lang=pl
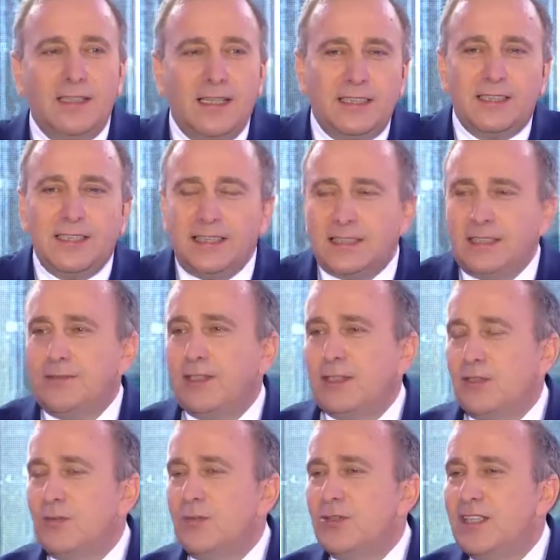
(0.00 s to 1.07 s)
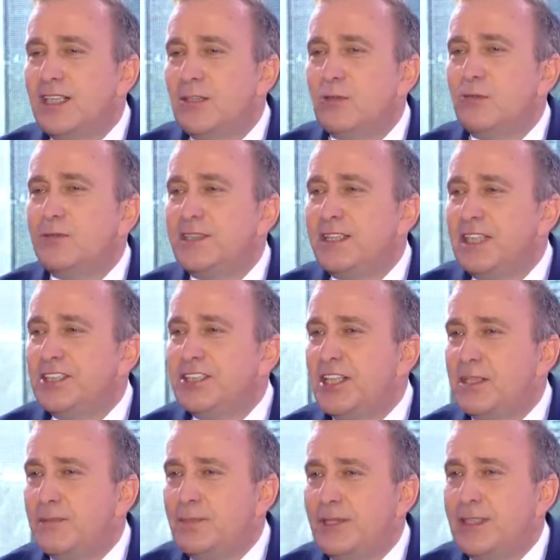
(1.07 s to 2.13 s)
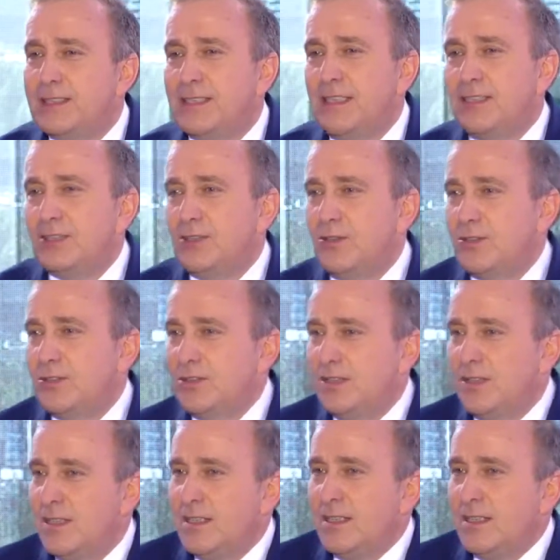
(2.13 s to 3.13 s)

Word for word: Kaczyński, wiadomo, nie lubi, nie cierpi niezależności,